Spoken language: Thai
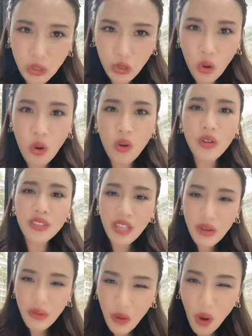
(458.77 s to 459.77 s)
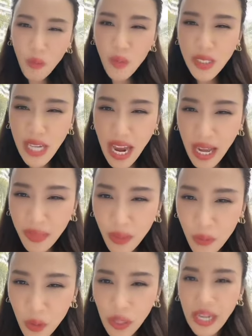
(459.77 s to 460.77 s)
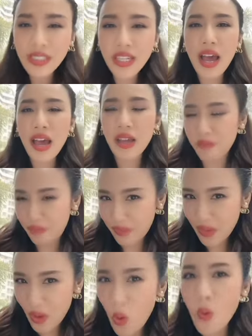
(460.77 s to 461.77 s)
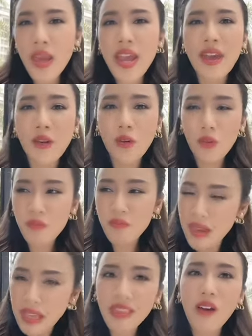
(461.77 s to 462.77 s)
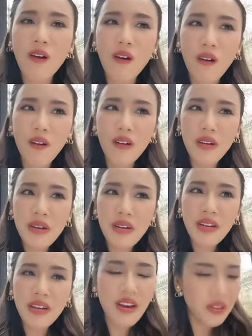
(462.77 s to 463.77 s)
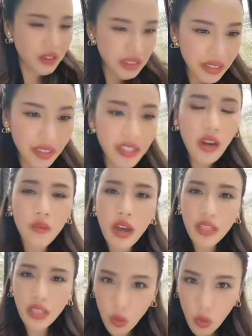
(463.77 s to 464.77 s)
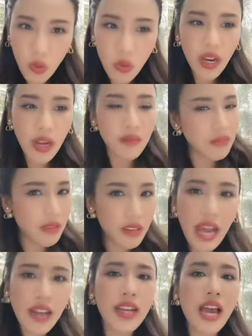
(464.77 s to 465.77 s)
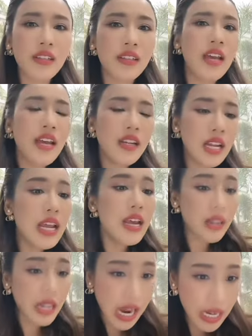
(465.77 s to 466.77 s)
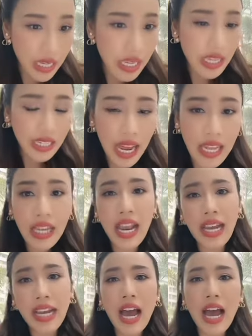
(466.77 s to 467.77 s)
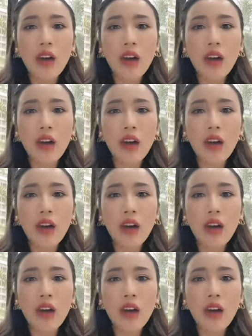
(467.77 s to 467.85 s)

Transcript: บิ๊กโจ๊ก ท่านรองผู้บัญชาการตำรวจแห่งชาติโอบเอวบิ๊กต่อแล้วก็ยืนยันว่าทั้งคู่เนี่ยรักกัน ทีนี้รายละเอียดการถแถลง